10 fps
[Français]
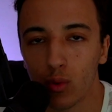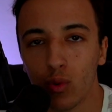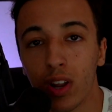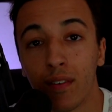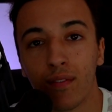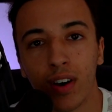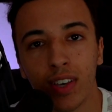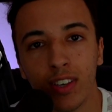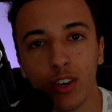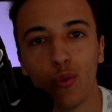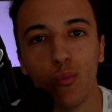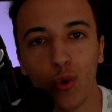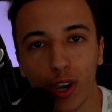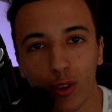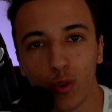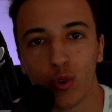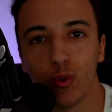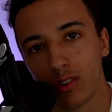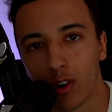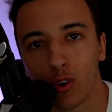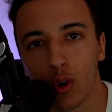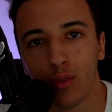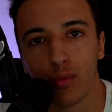où il a failli mourir de chute, encore une